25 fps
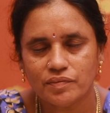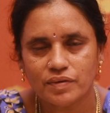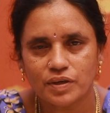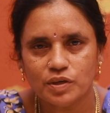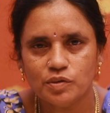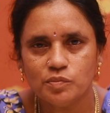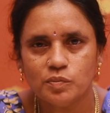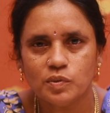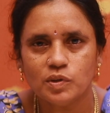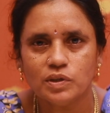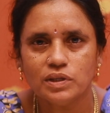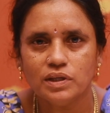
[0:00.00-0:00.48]

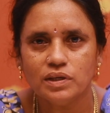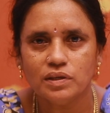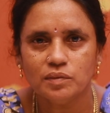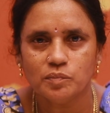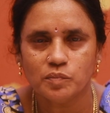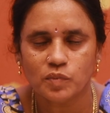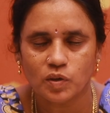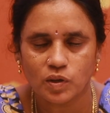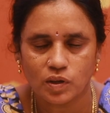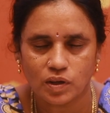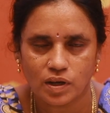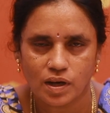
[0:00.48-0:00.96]
வரும்போது
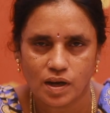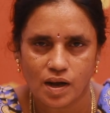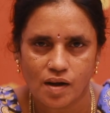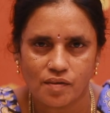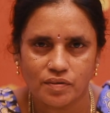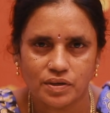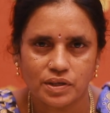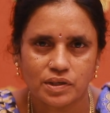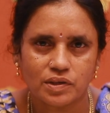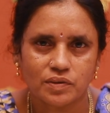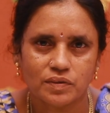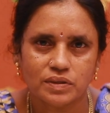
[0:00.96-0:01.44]

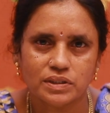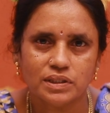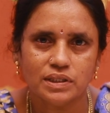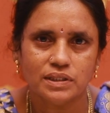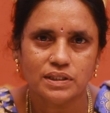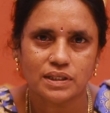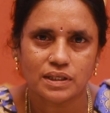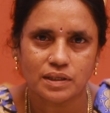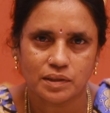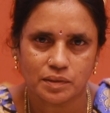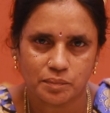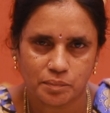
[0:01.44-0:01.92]
அவருக்கு வந்து
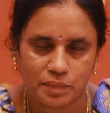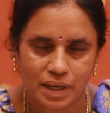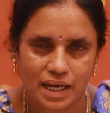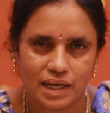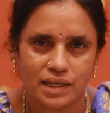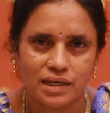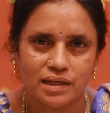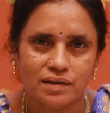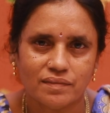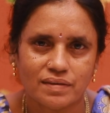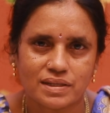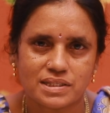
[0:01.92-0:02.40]
இந்த
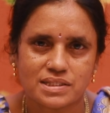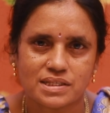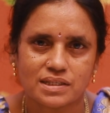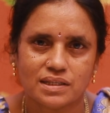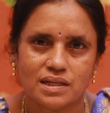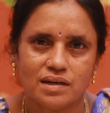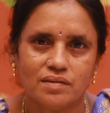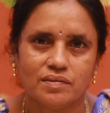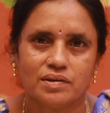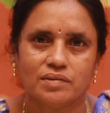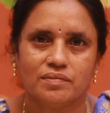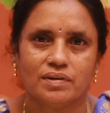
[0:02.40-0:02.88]
பேனர் வச்சா
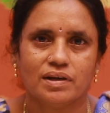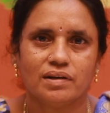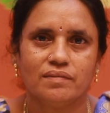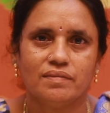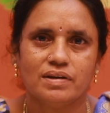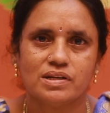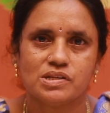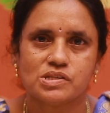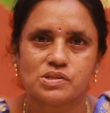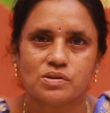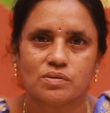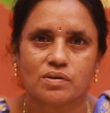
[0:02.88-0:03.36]
தான் அவர்
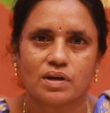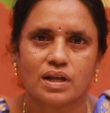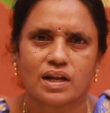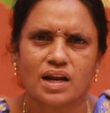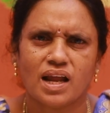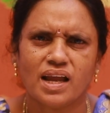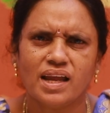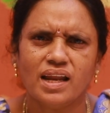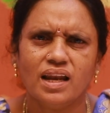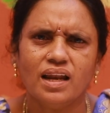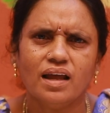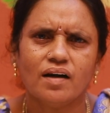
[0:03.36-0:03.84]
வருவேன்னு சொல்றாரா
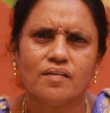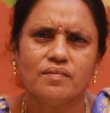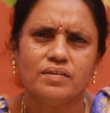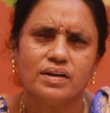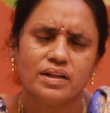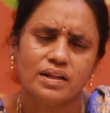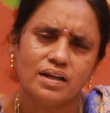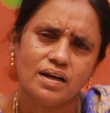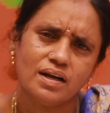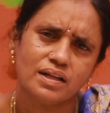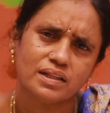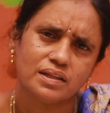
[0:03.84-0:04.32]
இல்ல
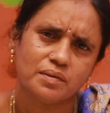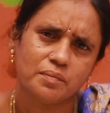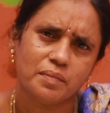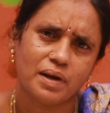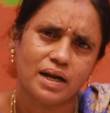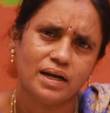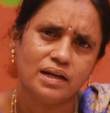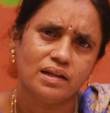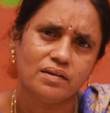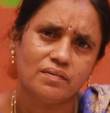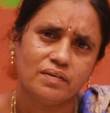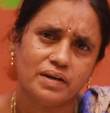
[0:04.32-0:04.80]
அவர் தான் அந்த
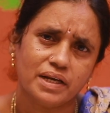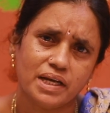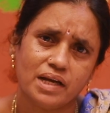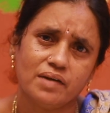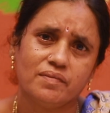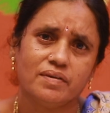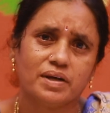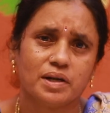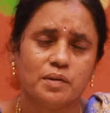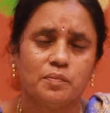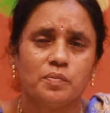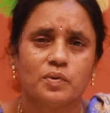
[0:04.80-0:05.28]
பேனர் வழியா
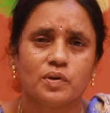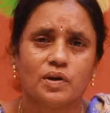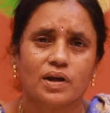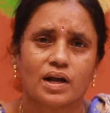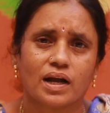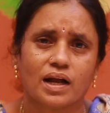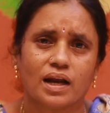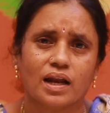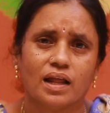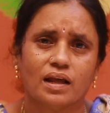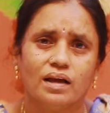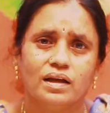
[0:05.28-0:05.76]
வரப்போறாங்க
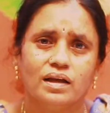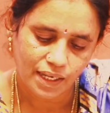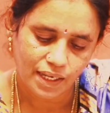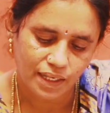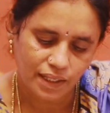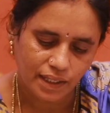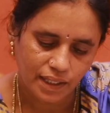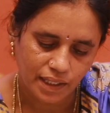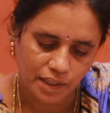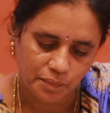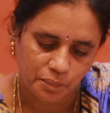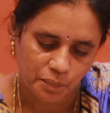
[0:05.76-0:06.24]

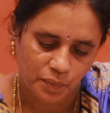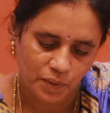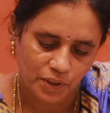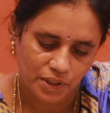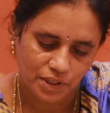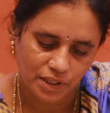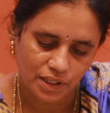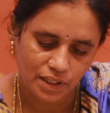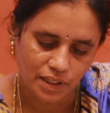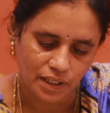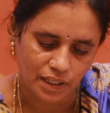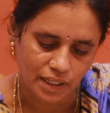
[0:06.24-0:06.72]
எனக்கு
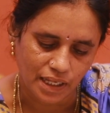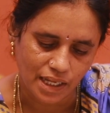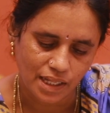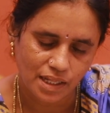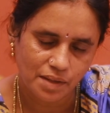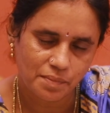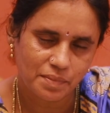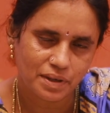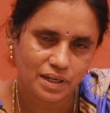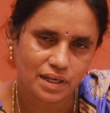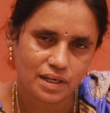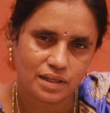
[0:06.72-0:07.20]
இப்பொழுது
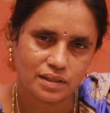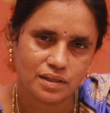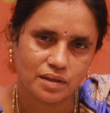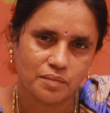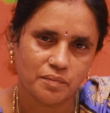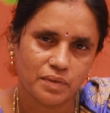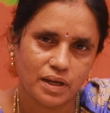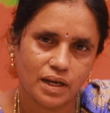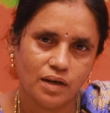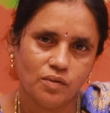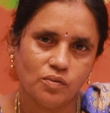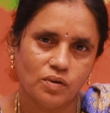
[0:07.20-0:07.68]
நீதிமன்றத்தின்
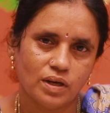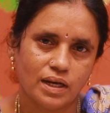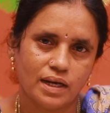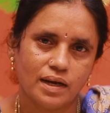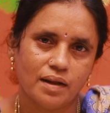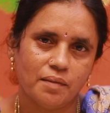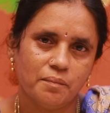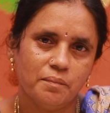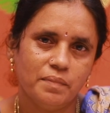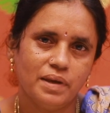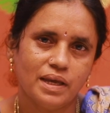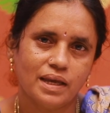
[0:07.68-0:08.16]
மேல் உள்ள
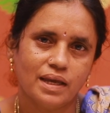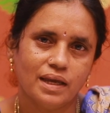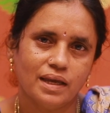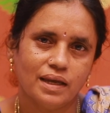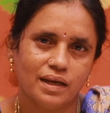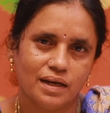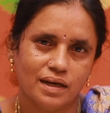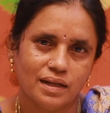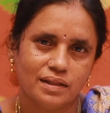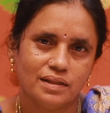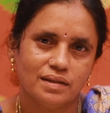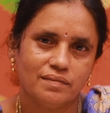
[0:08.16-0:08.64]
நம்பிக்கை
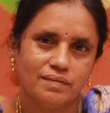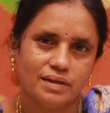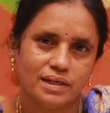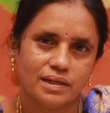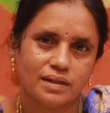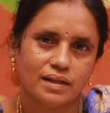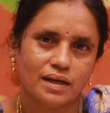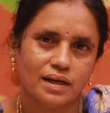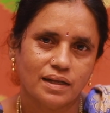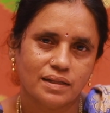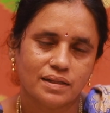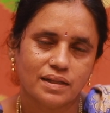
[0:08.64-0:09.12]
இழந்து
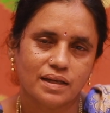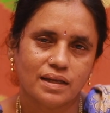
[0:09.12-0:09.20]
விட்டதாக